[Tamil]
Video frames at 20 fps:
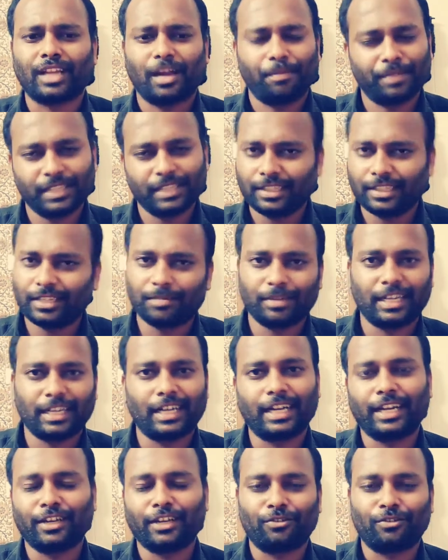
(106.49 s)
அப்போ தான் அது
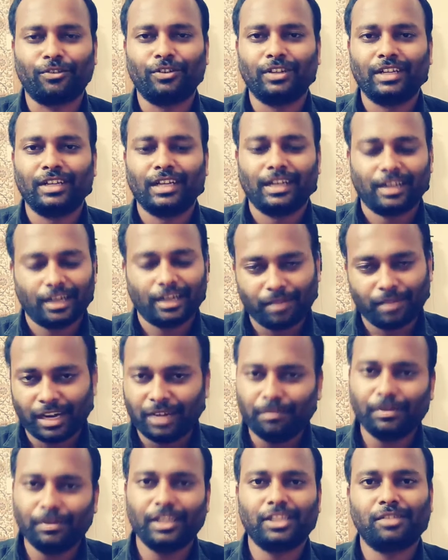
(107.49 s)
நமக்கு கிடைக்கும் நம்ம
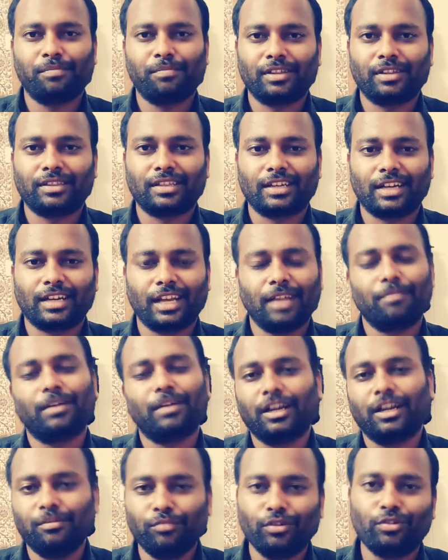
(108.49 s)
அன்பை எதிர்பார்த்தோன்னா
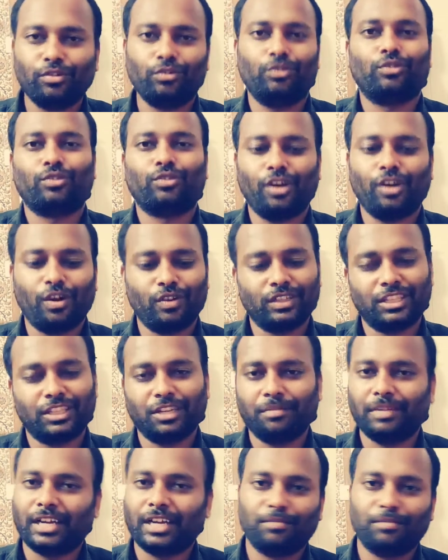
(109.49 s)
நம்ம அன்பை கொடுக்கணும் அவங்க
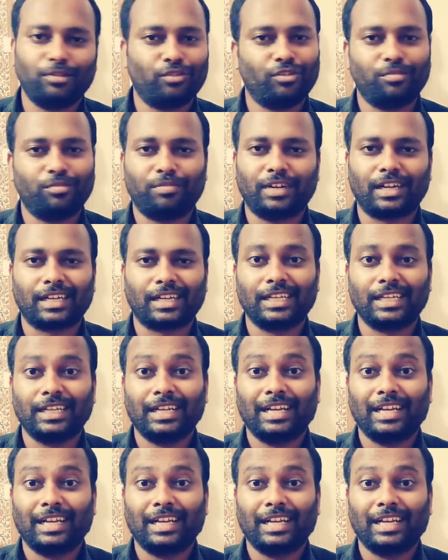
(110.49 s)
திரும்பி அன்பை கொடுப்பாங்க